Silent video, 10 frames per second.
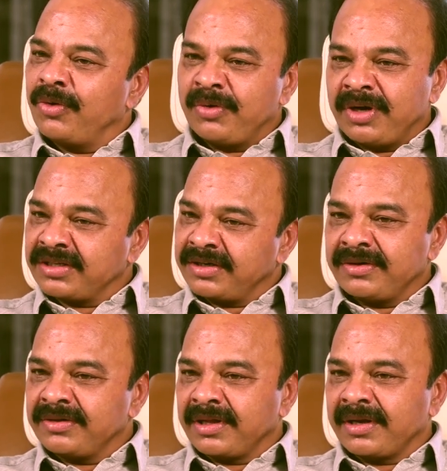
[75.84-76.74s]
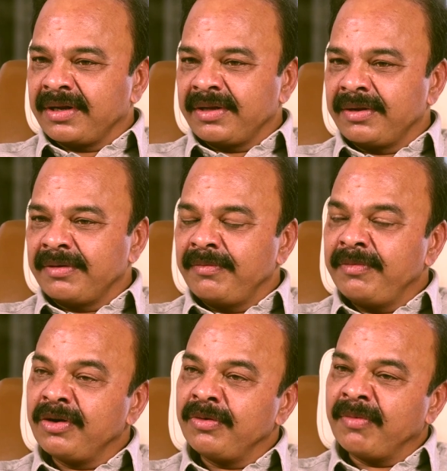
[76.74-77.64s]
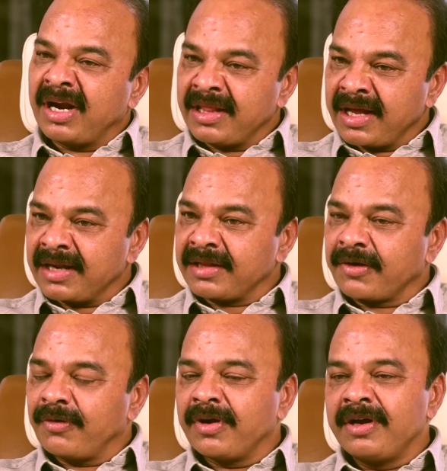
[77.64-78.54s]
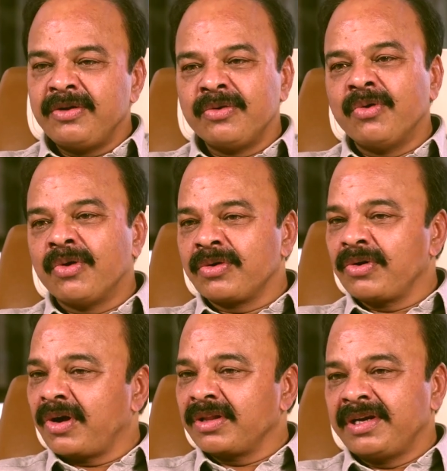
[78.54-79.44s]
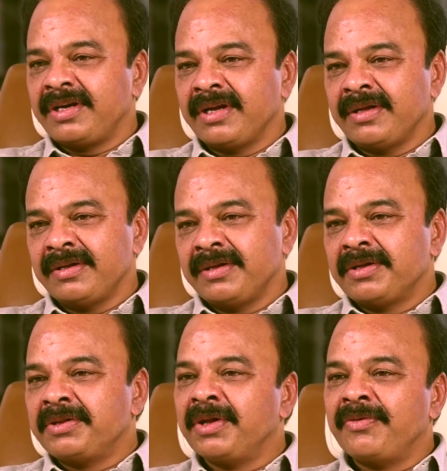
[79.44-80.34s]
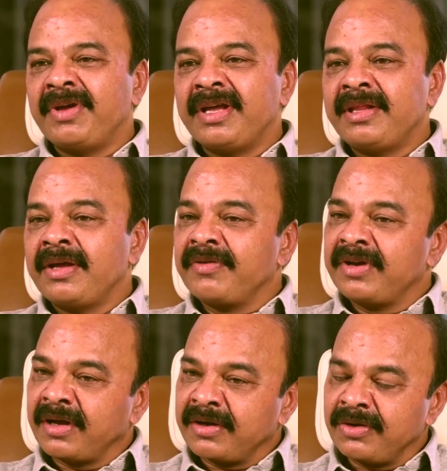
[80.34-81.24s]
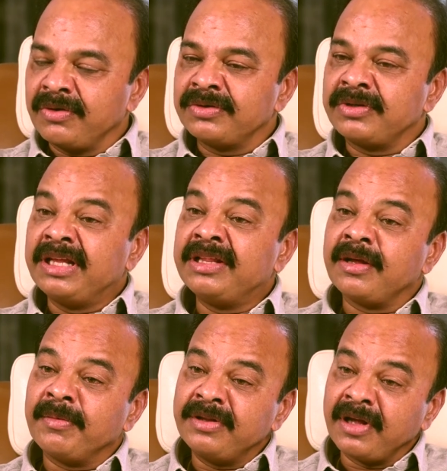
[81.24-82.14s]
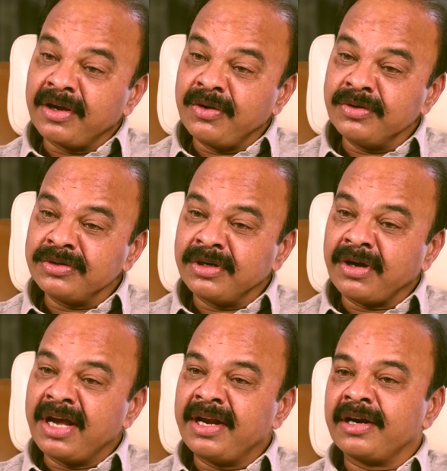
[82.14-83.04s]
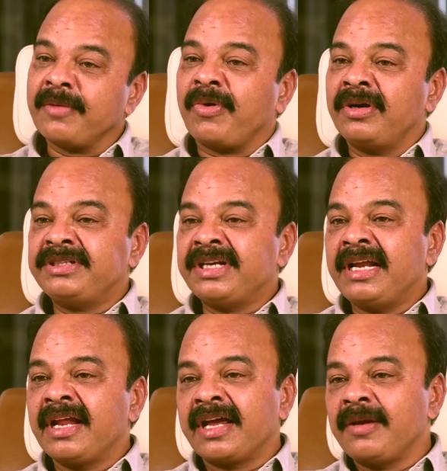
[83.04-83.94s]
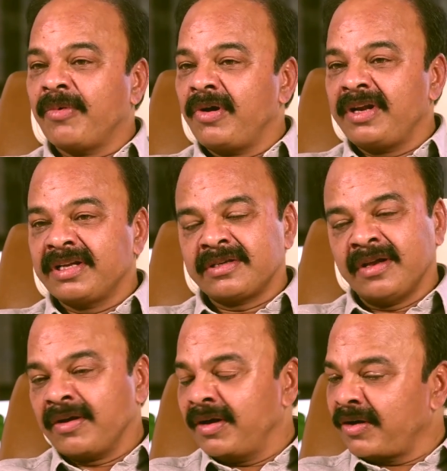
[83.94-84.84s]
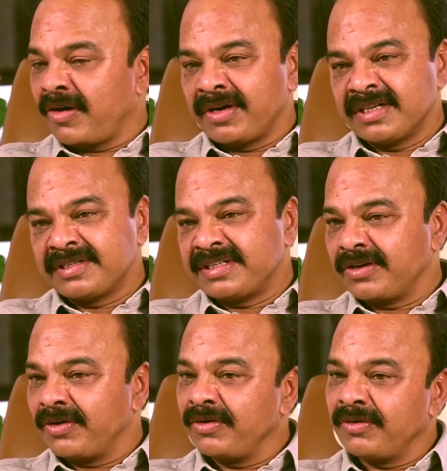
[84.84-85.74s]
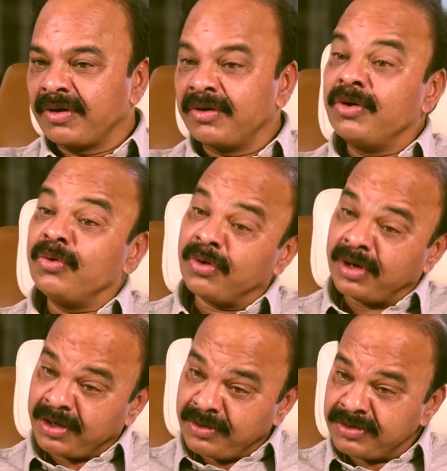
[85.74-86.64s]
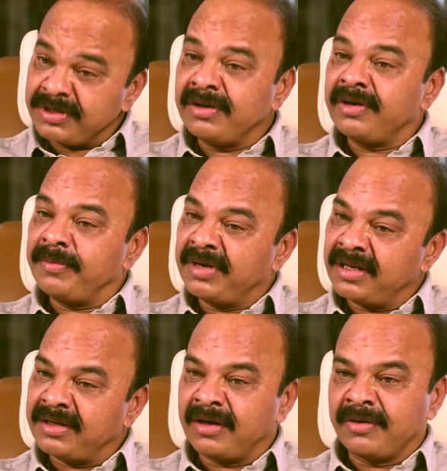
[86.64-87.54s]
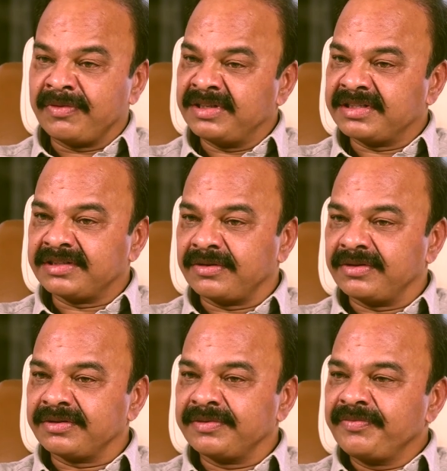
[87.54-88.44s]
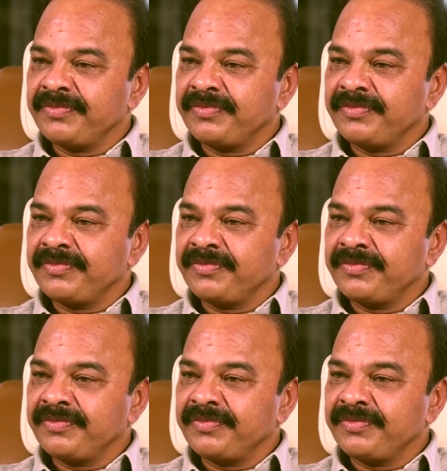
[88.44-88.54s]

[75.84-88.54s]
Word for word: గుండాస్ని అడుగుతారా మీరు మన దగ్గర తక్కువ కానీ యూ గో టు నార్త్ ఇండియా ద వే దే వేర్ అక్యూజ్డ్ ఎంతమంది అక్యూజ్డ్ డైరెక్ట్గా జైల్లోకి వెళ్ళి పాలిటిక్స్లో కాంటెస్ట్ చేసిన కూడా ఉన్నారు ఓర్ అక్యూజ్డ్ ఇన్ క్రిమినల్ అఫెన్సెస్ ఆల్సో